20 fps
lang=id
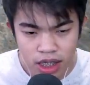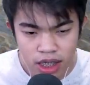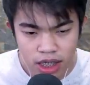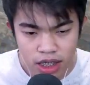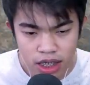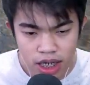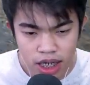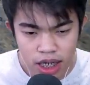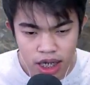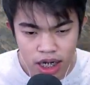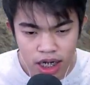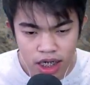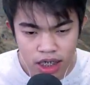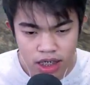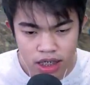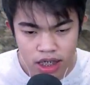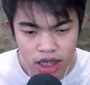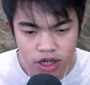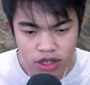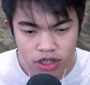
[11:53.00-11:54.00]
kita
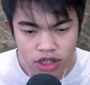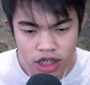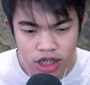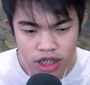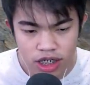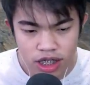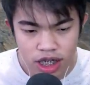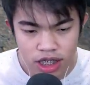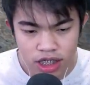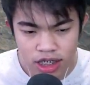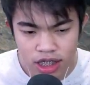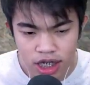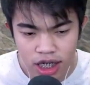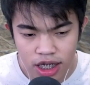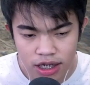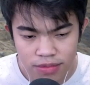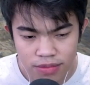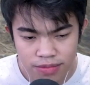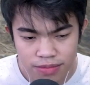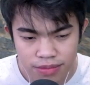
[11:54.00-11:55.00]
akan taruh sini saja